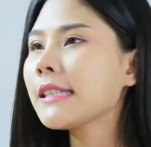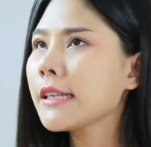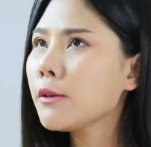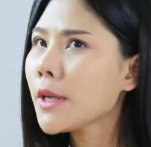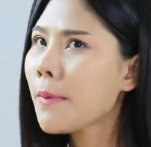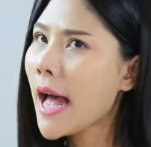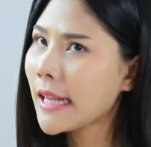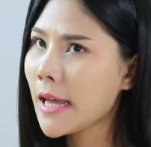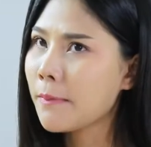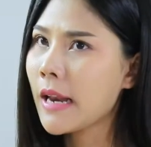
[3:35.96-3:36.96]
งจากที่เราผ่า
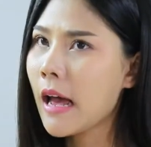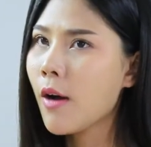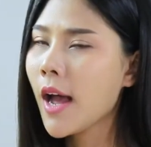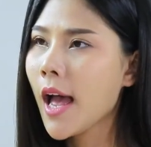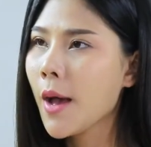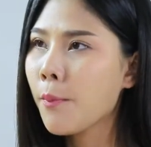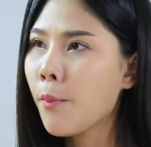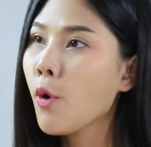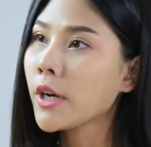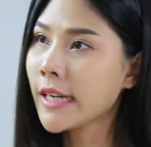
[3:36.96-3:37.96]
ตัดไปแล้วค่ะ
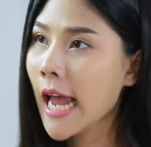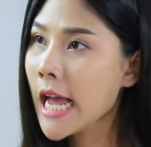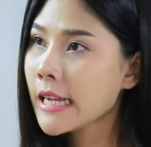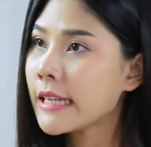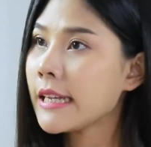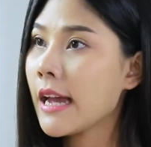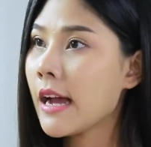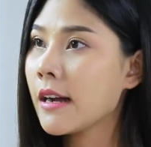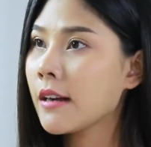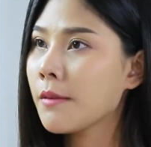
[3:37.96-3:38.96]
ผลข้างเคียง